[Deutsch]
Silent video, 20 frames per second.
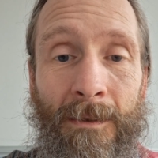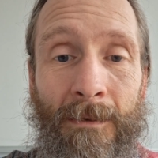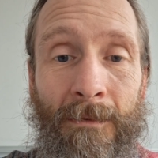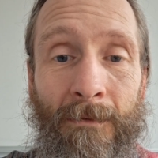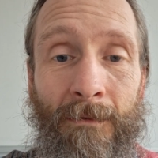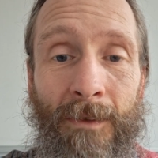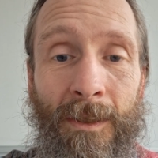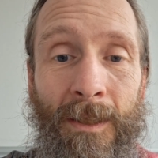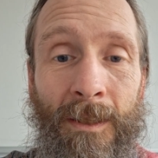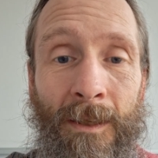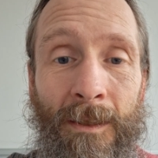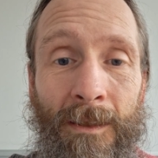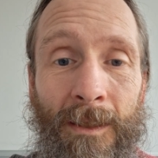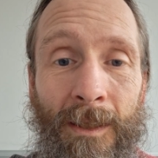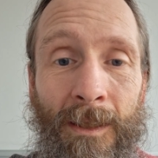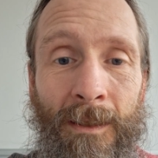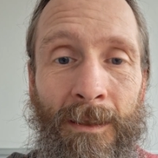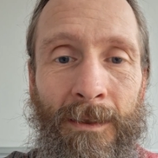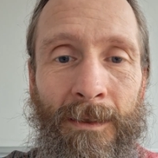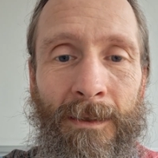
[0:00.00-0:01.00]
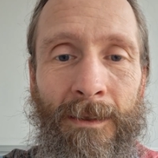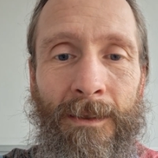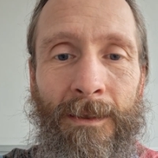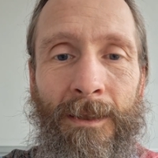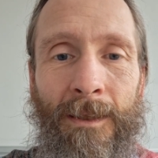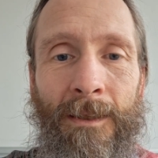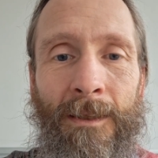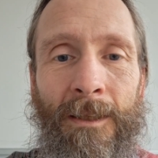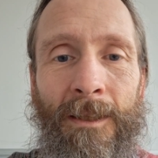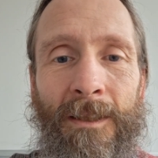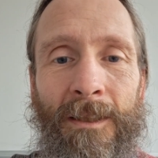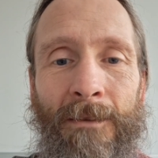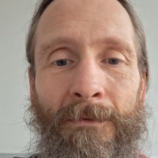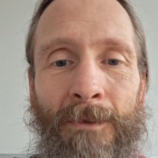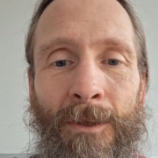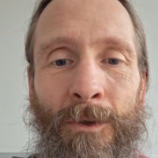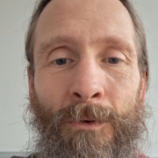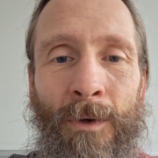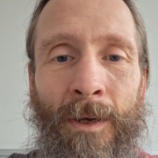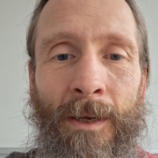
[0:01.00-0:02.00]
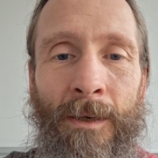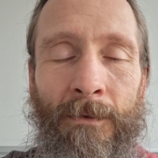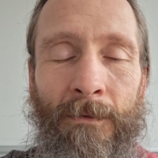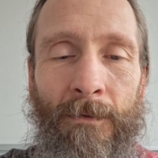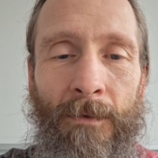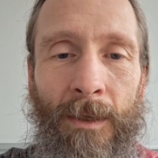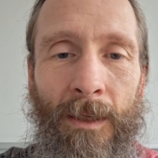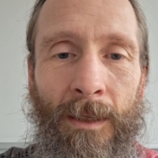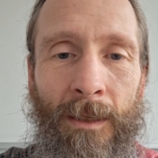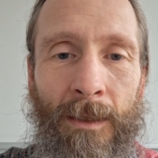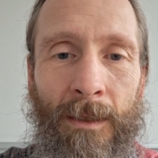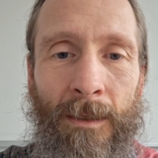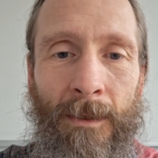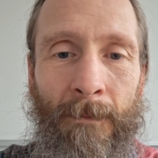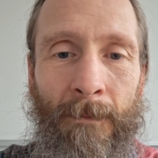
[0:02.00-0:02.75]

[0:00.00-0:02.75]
wieder nicht den individuellen Weg,